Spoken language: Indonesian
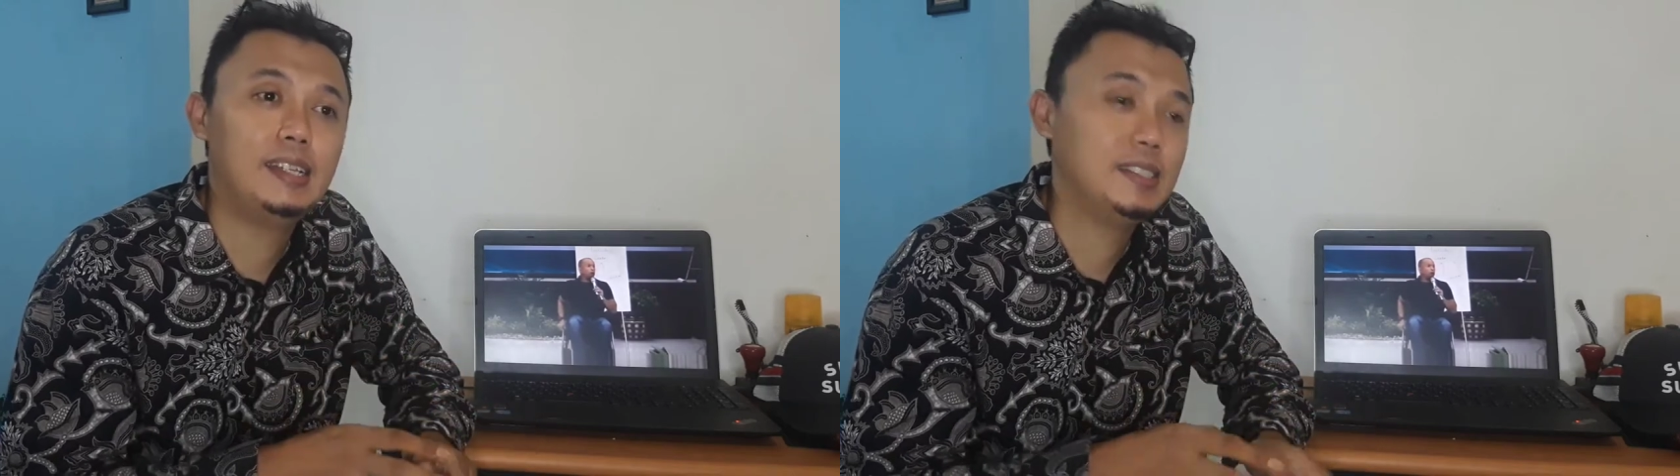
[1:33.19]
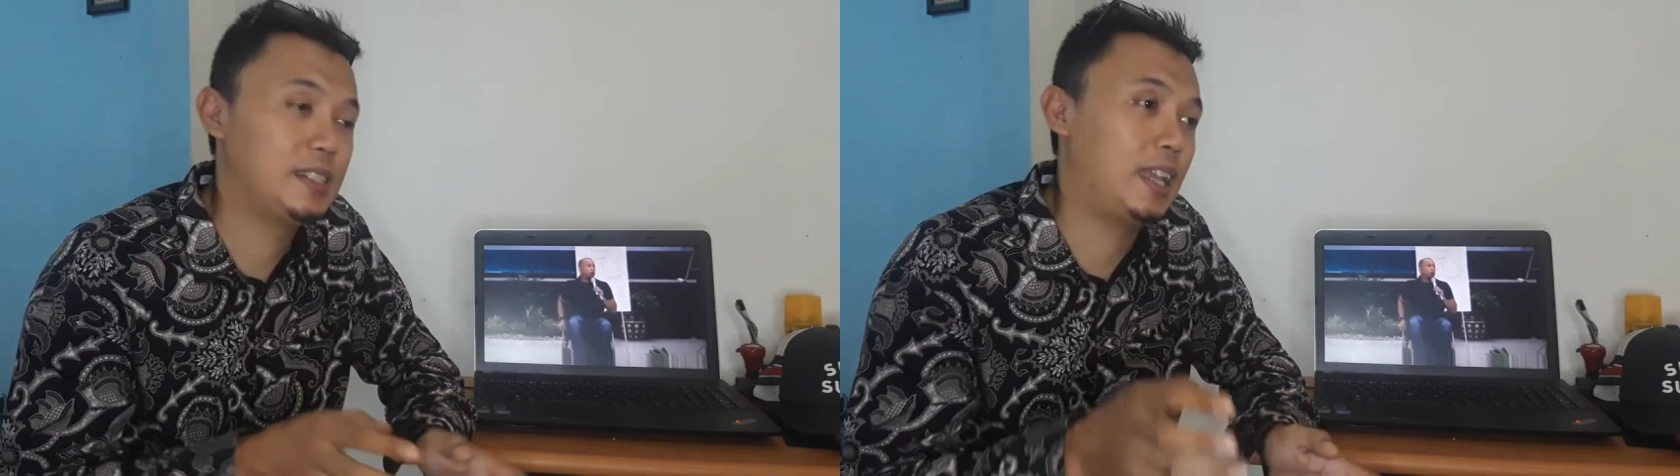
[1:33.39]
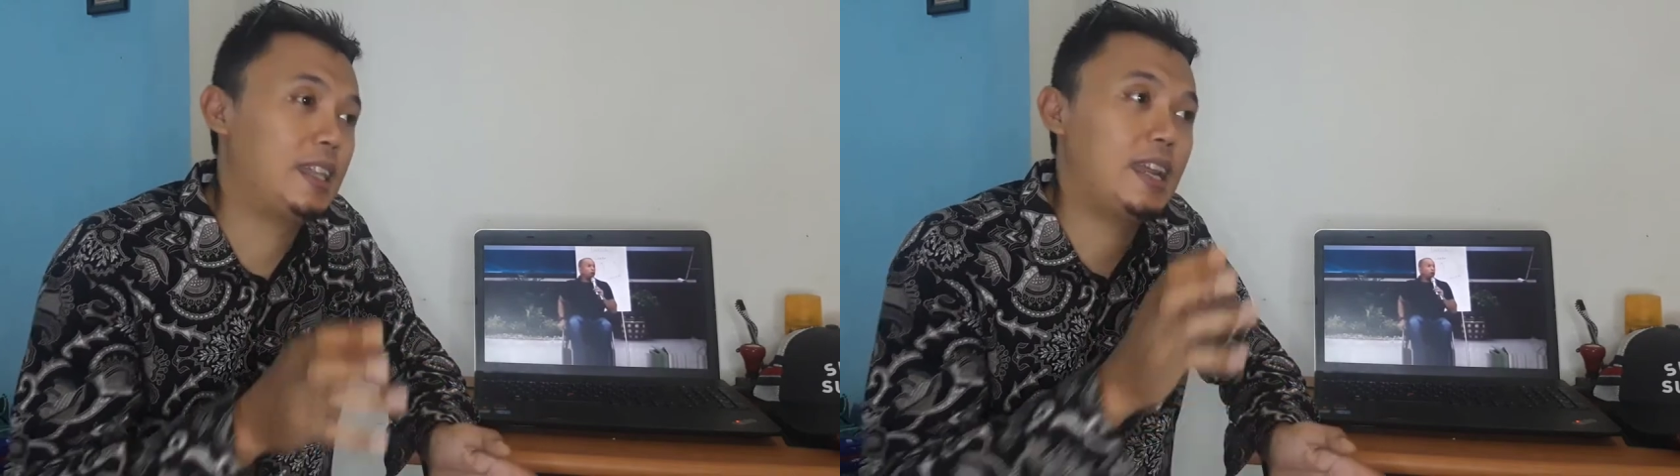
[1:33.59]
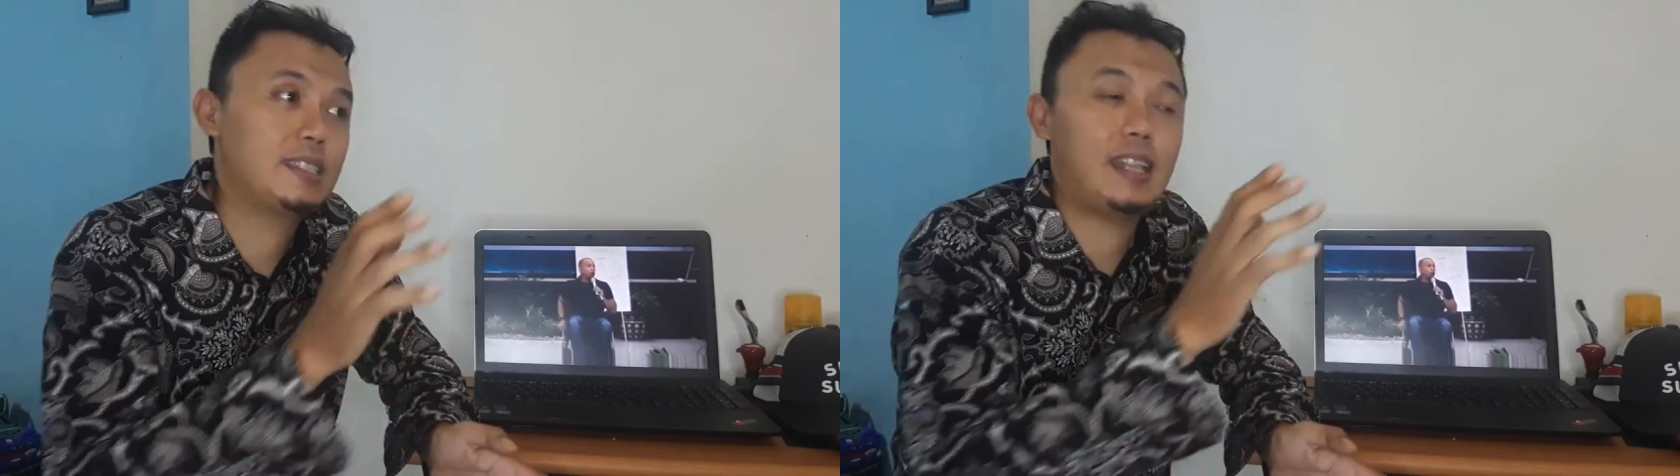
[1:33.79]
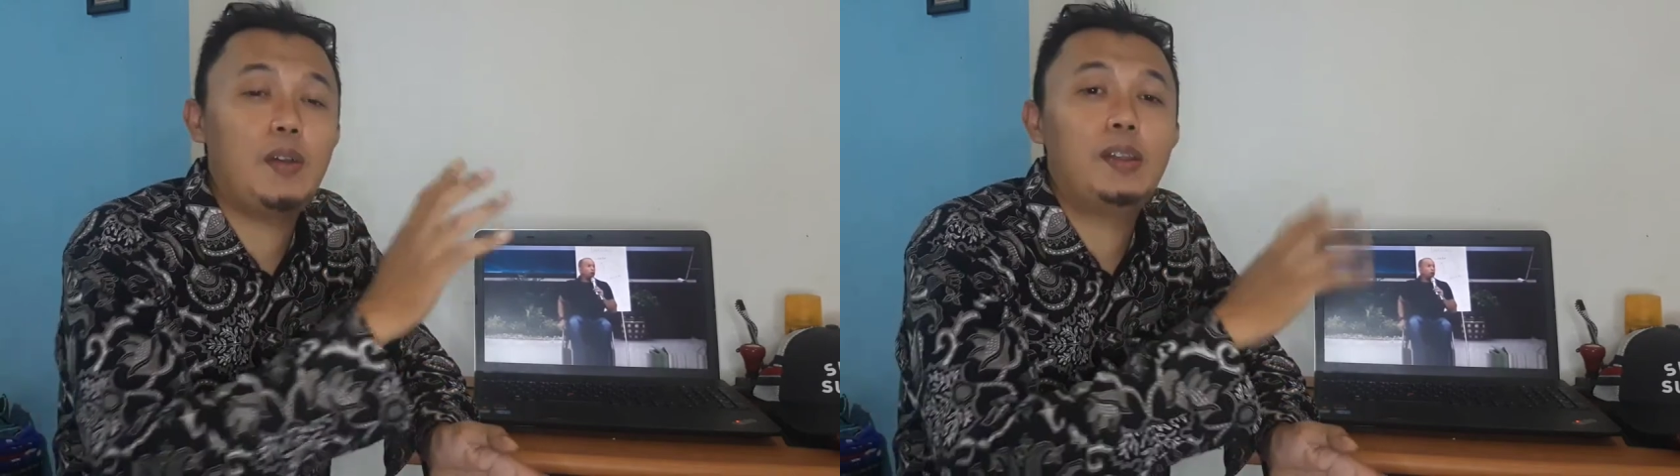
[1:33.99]
sekitar
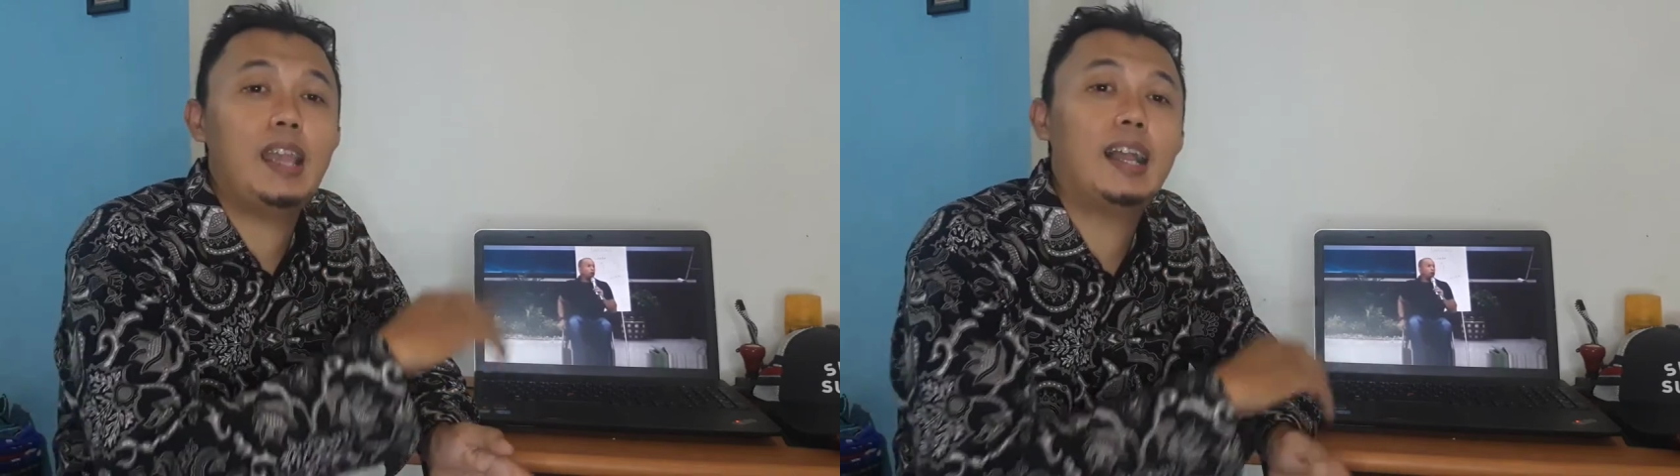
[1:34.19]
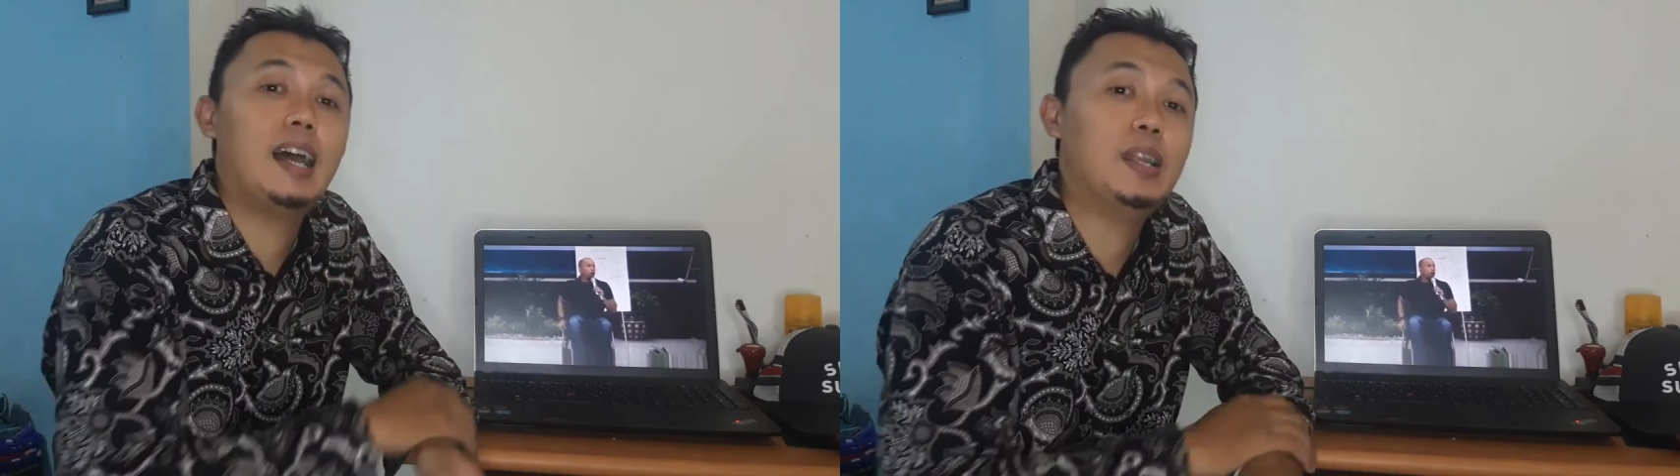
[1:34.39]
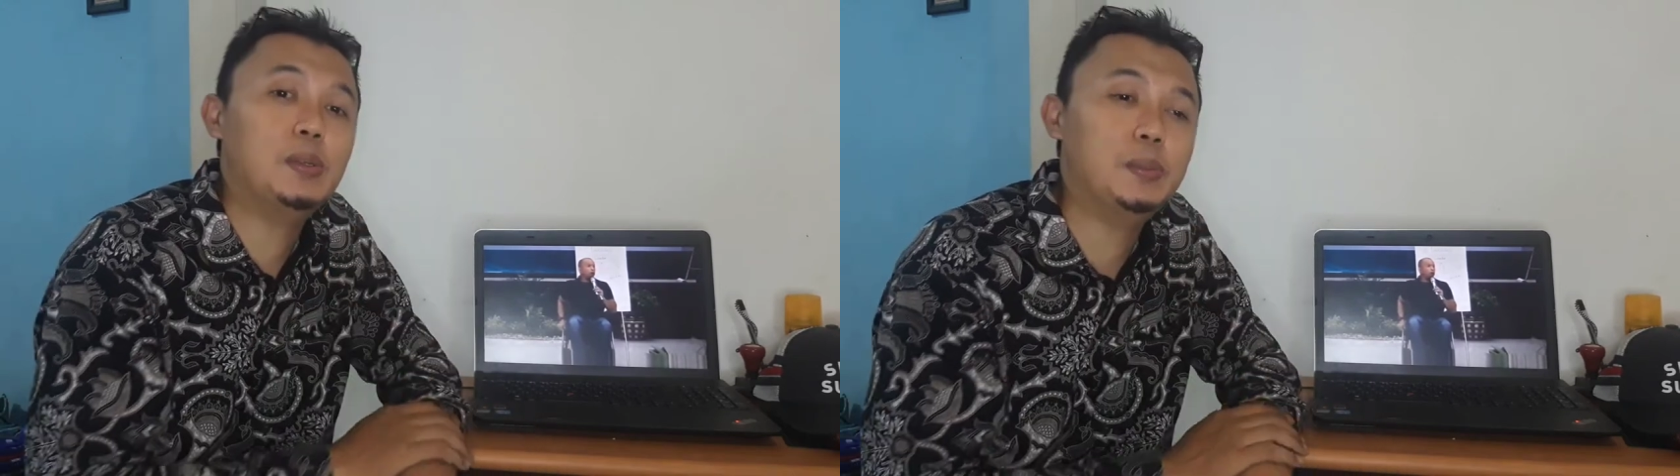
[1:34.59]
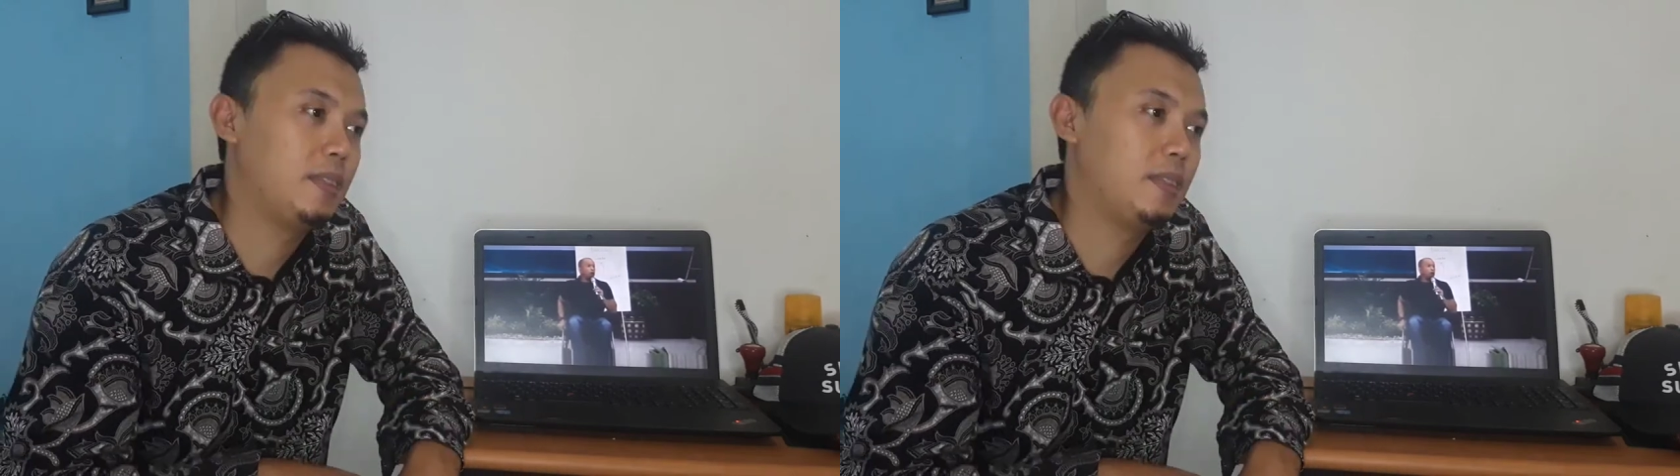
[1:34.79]
setahun yang lalu.